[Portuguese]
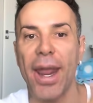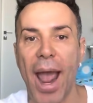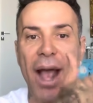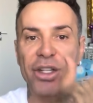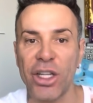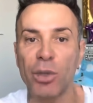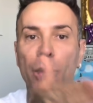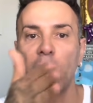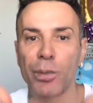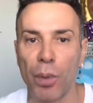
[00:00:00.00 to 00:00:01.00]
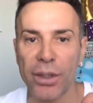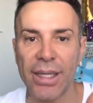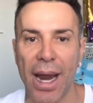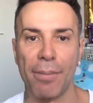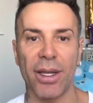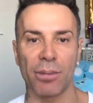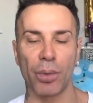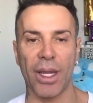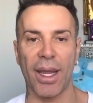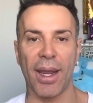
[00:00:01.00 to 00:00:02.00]
a gente pode postar, mesmo
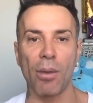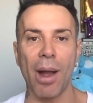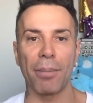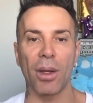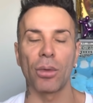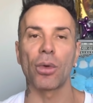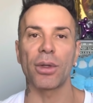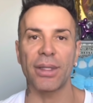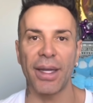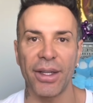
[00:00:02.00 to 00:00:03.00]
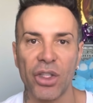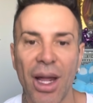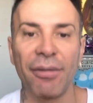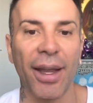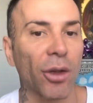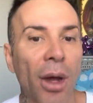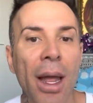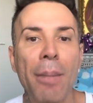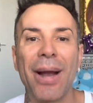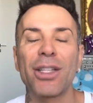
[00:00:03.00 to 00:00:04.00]
porque eu, amigo, não gostaria de estar tá vendo.
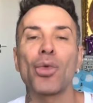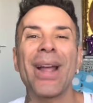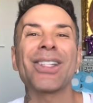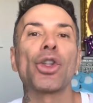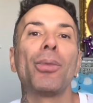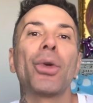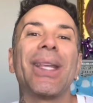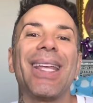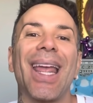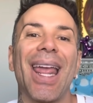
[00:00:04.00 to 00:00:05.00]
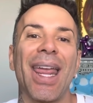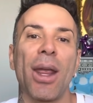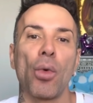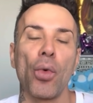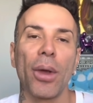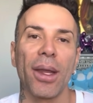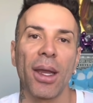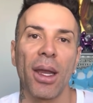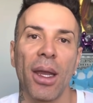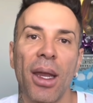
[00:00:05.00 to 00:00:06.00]
Mas não é sobre o que eu
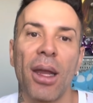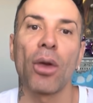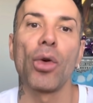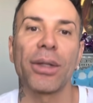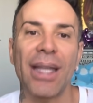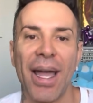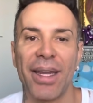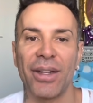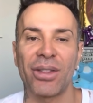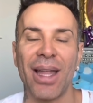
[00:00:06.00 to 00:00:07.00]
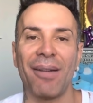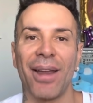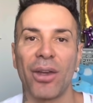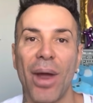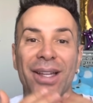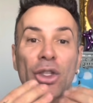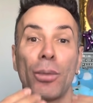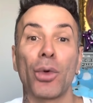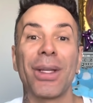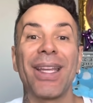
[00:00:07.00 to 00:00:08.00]
gostaria de estar vendo, é
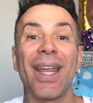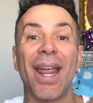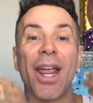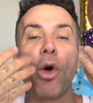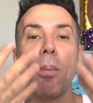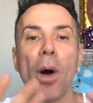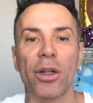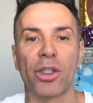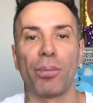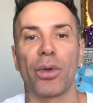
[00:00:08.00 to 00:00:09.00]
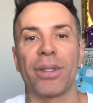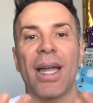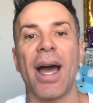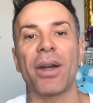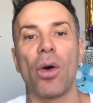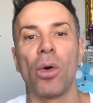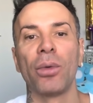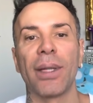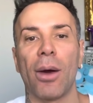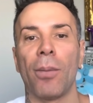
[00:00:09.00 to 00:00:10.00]
sobre o que eu posso postar ou
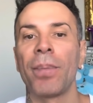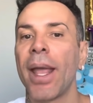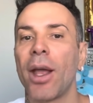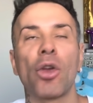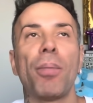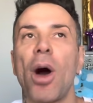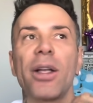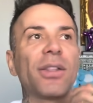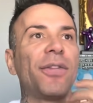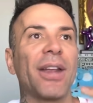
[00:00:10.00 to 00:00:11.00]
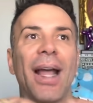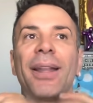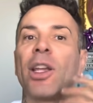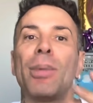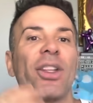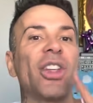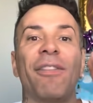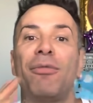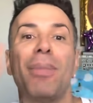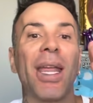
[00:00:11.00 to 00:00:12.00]
não. Eu não posso ficar dando uma de
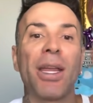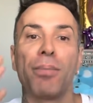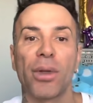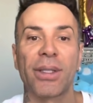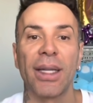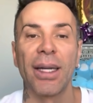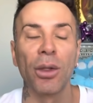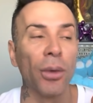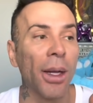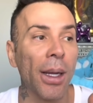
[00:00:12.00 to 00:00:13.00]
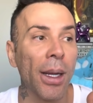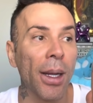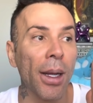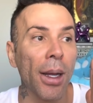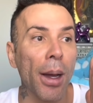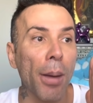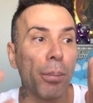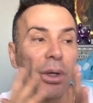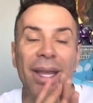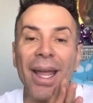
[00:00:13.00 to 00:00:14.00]
FBI postando,
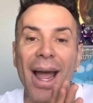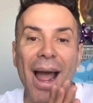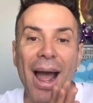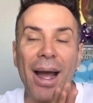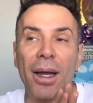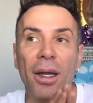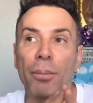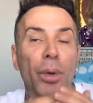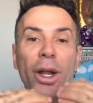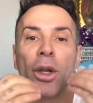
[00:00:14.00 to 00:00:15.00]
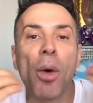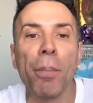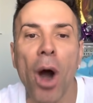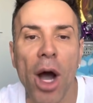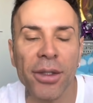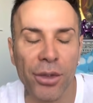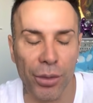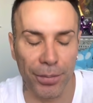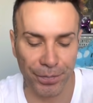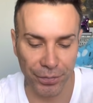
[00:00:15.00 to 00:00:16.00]
porque, porque eu não posso.